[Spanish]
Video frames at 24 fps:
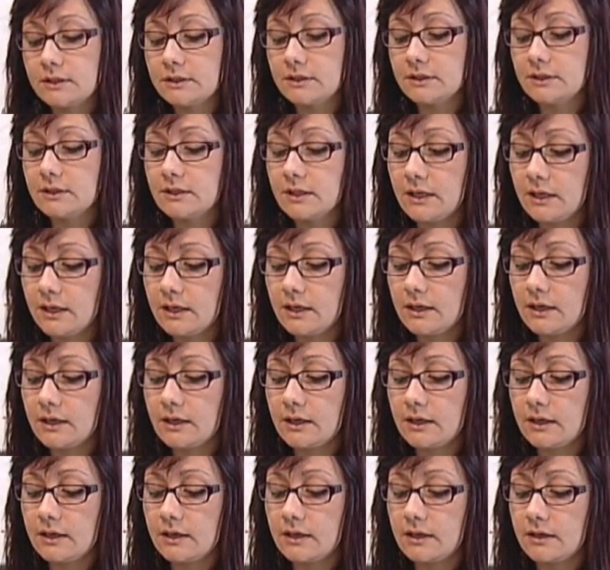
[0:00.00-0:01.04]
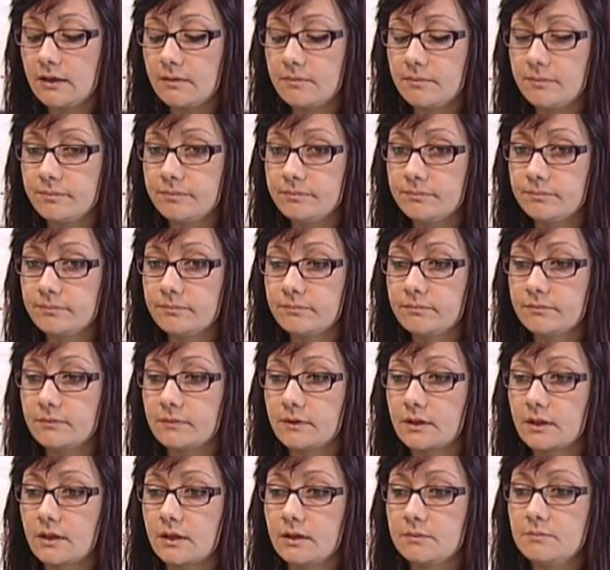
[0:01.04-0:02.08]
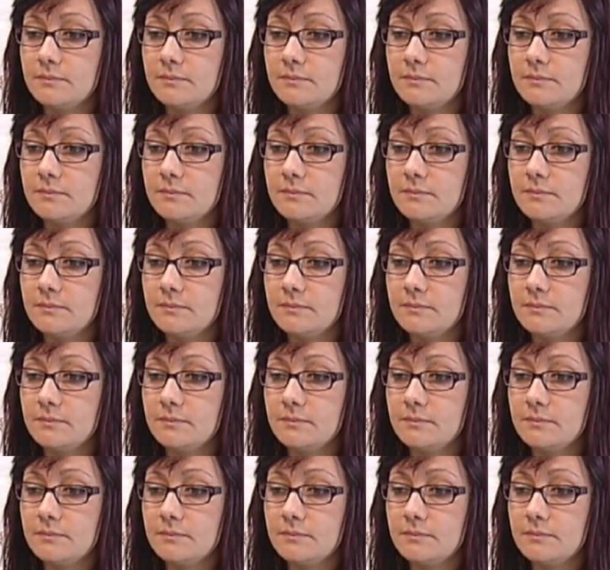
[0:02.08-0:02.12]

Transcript: de mm,